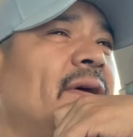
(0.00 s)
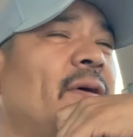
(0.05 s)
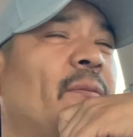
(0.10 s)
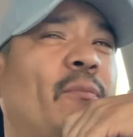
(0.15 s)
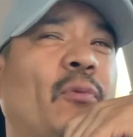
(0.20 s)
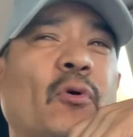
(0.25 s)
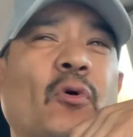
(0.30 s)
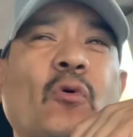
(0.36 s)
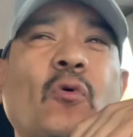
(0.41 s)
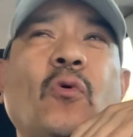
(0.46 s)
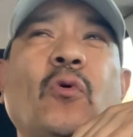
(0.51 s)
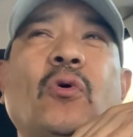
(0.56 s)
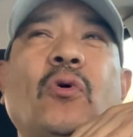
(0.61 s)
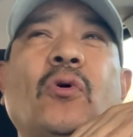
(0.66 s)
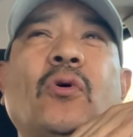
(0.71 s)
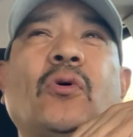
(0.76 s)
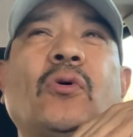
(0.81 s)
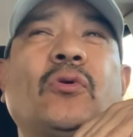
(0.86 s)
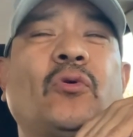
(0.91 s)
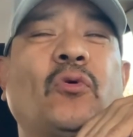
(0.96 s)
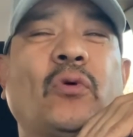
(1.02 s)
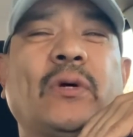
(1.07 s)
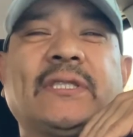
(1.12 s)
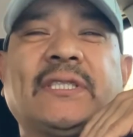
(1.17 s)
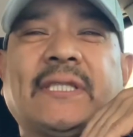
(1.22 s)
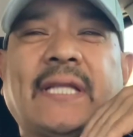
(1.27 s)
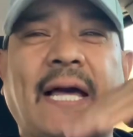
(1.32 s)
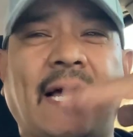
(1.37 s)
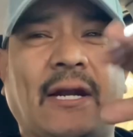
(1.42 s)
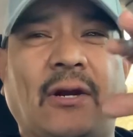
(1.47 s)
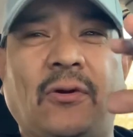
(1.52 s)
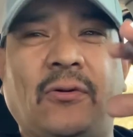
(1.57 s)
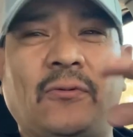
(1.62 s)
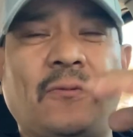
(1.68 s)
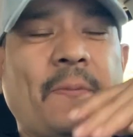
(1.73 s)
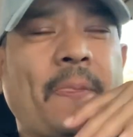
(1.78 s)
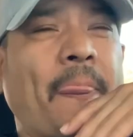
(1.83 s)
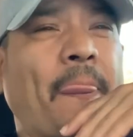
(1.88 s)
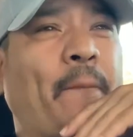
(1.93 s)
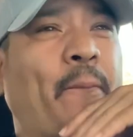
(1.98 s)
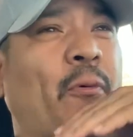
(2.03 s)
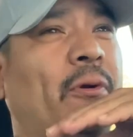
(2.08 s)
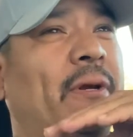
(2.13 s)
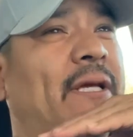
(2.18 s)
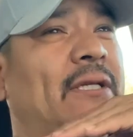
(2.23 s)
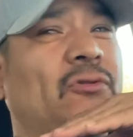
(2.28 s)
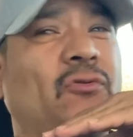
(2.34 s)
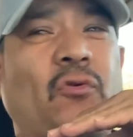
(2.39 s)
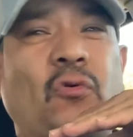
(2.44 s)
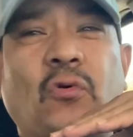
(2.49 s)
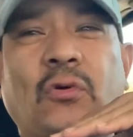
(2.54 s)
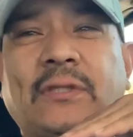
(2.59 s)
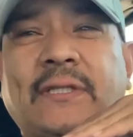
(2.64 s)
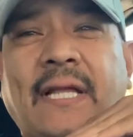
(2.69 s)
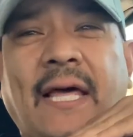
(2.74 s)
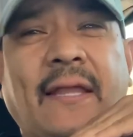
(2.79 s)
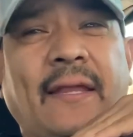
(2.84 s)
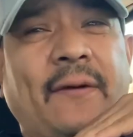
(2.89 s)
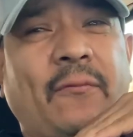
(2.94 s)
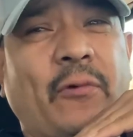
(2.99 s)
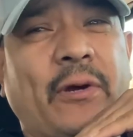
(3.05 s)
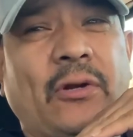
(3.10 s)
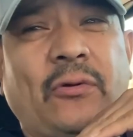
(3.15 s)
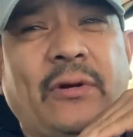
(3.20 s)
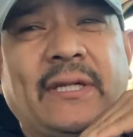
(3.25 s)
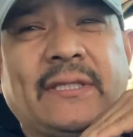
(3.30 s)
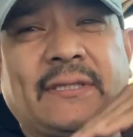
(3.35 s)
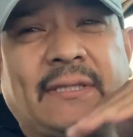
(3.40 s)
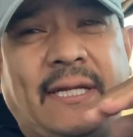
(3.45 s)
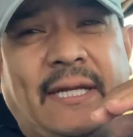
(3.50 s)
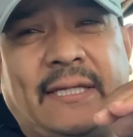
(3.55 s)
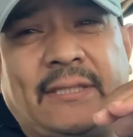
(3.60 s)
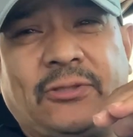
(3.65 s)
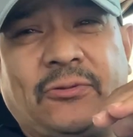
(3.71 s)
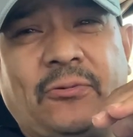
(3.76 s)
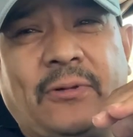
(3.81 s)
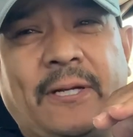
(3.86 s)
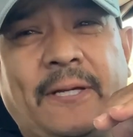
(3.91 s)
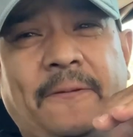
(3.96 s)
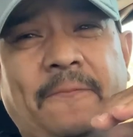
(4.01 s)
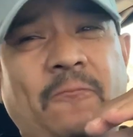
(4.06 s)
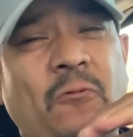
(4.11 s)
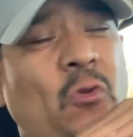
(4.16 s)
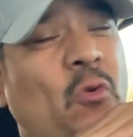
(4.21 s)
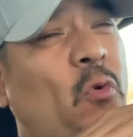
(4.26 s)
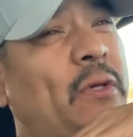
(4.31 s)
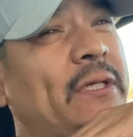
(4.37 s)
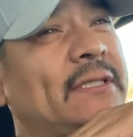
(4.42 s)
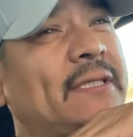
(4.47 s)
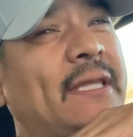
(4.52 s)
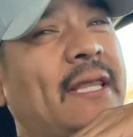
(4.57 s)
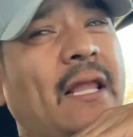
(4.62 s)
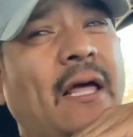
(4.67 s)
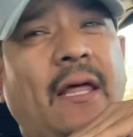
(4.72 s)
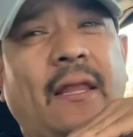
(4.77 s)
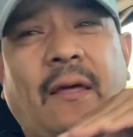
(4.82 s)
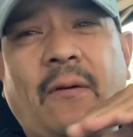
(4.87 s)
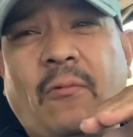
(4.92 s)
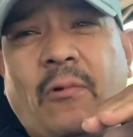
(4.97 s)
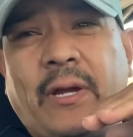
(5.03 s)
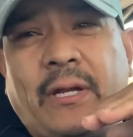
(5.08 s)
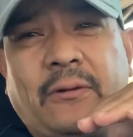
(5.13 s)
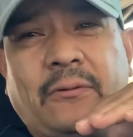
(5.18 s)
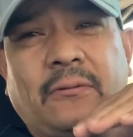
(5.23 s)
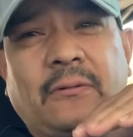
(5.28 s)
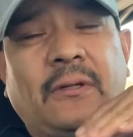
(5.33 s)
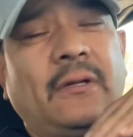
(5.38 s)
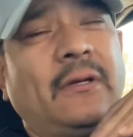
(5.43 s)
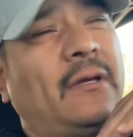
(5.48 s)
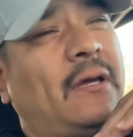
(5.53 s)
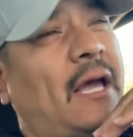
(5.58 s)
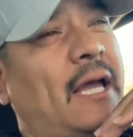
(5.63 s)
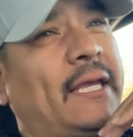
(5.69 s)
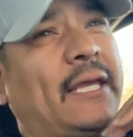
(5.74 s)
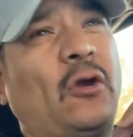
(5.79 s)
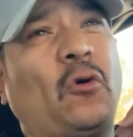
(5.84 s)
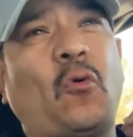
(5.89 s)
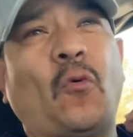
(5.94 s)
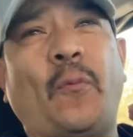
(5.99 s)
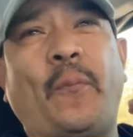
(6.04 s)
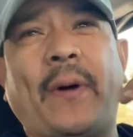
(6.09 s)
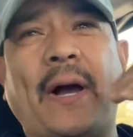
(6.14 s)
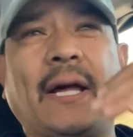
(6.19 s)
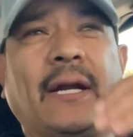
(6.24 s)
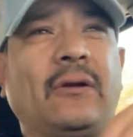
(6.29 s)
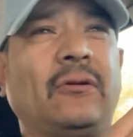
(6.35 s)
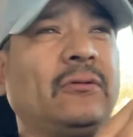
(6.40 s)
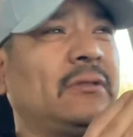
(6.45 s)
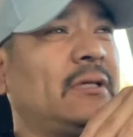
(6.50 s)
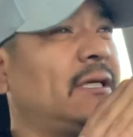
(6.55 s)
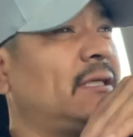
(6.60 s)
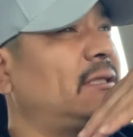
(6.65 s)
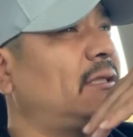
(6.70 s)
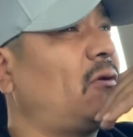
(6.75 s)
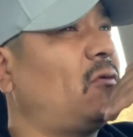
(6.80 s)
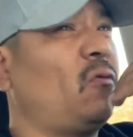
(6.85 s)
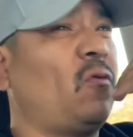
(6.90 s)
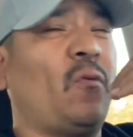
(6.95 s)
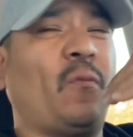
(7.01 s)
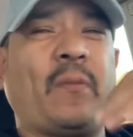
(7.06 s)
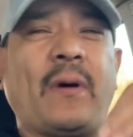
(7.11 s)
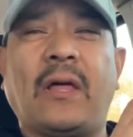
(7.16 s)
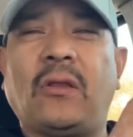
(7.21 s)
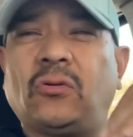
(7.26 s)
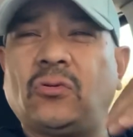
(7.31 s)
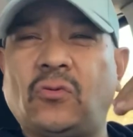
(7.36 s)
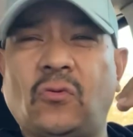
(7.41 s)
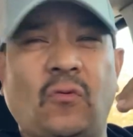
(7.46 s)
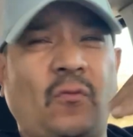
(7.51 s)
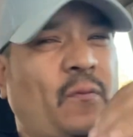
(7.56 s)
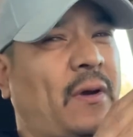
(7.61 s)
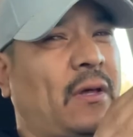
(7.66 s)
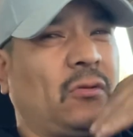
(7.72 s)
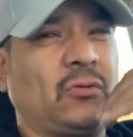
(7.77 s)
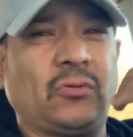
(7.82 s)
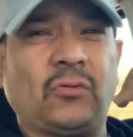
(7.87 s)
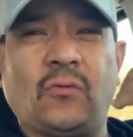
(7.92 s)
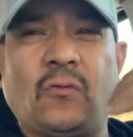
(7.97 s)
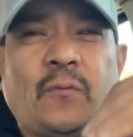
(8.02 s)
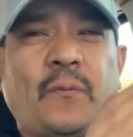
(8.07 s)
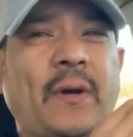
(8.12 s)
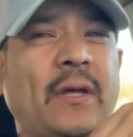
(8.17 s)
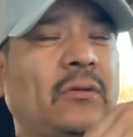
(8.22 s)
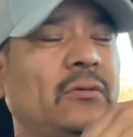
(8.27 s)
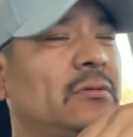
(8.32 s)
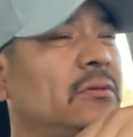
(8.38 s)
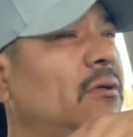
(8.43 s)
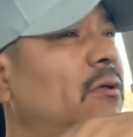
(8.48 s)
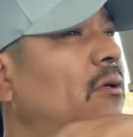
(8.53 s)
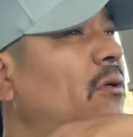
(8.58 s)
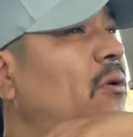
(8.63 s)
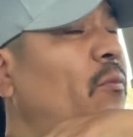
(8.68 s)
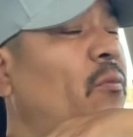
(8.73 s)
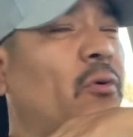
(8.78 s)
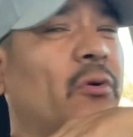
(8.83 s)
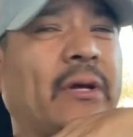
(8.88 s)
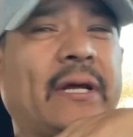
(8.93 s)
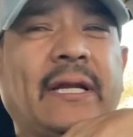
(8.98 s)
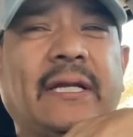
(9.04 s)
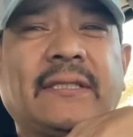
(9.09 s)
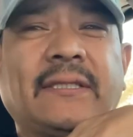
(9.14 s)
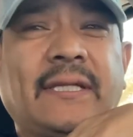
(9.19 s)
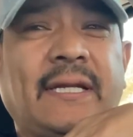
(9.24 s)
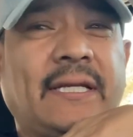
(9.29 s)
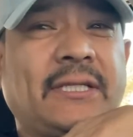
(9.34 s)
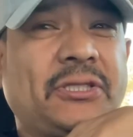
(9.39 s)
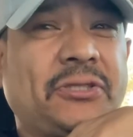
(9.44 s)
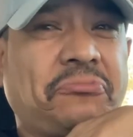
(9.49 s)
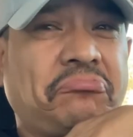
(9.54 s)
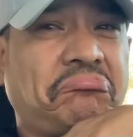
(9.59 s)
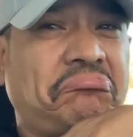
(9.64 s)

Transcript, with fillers: procuro no estarlo porque eso no es nada bueno el estrés, ¿ok? No es nada bueno. Hay que ocuparnos, hay que estar ocupados, ocupados, ocupados, porque el estrés,